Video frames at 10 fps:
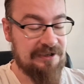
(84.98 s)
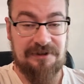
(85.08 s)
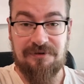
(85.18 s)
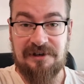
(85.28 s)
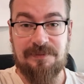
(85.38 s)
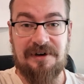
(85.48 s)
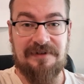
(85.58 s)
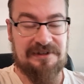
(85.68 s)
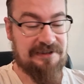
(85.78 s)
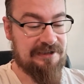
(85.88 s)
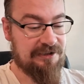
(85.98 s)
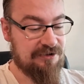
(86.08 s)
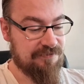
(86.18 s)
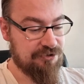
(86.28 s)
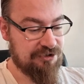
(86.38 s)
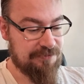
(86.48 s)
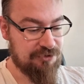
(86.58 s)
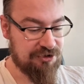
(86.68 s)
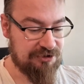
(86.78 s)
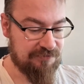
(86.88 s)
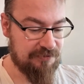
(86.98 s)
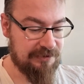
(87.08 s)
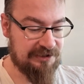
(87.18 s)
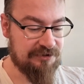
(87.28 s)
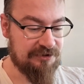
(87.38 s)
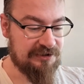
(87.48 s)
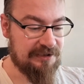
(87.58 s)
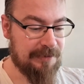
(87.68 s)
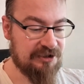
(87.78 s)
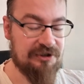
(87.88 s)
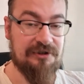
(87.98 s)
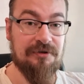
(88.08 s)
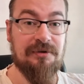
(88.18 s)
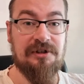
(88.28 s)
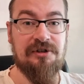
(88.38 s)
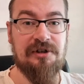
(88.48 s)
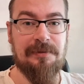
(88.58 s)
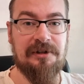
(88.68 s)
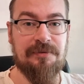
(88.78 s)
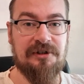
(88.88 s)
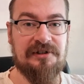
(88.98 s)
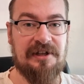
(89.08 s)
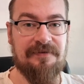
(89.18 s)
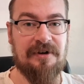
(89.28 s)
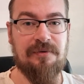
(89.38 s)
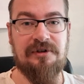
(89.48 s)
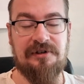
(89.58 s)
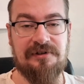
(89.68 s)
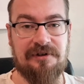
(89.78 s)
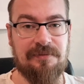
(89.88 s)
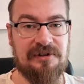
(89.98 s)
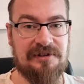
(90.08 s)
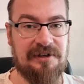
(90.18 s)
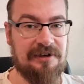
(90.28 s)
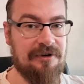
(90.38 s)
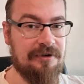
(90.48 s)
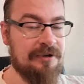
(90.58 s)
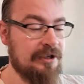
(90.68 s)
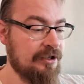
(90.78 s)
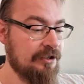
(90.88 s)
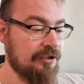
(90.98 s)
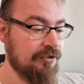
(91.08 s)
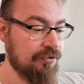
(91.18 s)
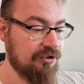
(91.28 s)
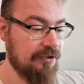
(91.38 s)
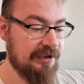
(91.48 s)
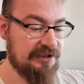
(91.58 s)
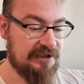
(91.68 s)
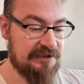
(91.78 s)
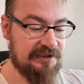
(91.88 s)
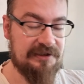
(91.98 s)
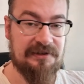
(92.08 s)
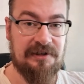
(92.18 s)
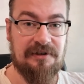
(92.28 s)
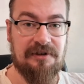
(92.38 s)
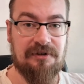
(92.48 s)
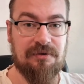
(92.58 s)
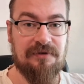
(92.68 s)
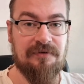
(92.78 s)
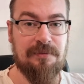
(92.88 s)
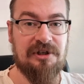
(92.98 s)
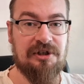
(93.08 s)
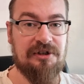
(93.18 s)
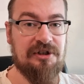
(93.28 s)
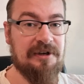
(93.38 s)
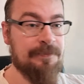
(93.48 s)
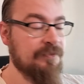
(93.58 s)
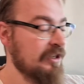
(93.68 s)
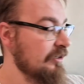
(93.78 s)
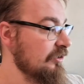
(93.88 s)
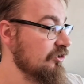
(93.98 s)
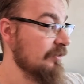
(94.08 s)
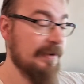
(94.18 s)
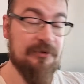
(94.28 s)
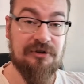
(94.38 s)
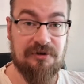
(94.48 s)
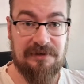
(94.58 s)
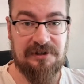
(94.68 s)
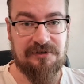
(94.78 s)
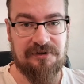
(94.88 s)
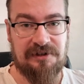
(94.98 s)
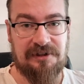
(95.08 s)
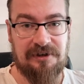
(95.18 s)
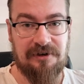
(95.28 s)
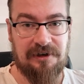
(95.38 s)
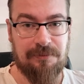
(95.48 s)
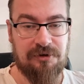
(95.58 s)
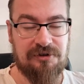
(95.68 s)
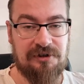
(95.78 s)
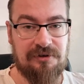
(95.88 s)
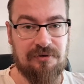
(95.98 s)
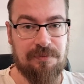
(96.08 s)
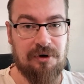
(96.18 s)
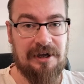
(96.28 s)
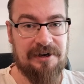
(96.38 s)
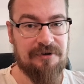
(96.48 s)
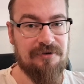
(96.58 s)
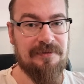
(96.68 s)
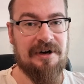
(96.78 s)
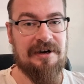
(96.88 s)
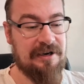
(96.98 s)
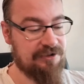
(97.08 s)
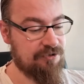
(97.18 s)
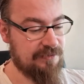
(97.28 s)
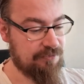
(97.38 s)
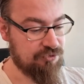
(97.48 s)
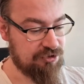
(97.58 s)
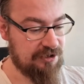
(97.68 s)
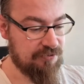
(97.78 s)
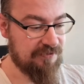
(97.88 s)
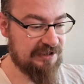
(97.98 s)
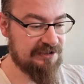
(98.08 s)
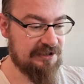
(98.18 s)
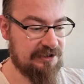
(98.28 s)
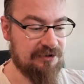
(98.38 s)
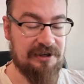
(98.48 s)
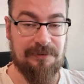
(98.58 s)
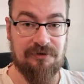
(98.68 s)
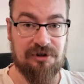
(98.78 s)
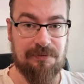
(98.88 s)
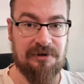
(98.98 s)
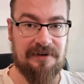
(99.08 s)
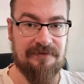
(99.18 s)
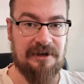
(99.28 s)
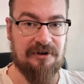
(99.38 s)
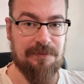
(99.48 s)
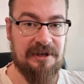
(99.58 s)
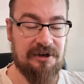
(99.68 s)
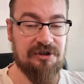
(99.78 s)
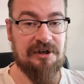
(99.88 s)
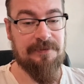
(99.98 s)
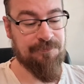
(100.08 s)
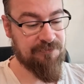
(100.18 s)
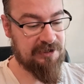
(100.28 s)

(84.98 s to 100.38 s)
I druga sprawa standardowo, że możecie wybrać coś z tej paczki, co tutaj dzisiaj będę przedstawiał i zrobię z tego krótką recenzję z tej gry, którą wybierzecie. Jeszcze mam do zrobienia z ostatniego unboxingu Polarium, ale to mam już na uwadze i to na pewno się pojawi jako pierwsze.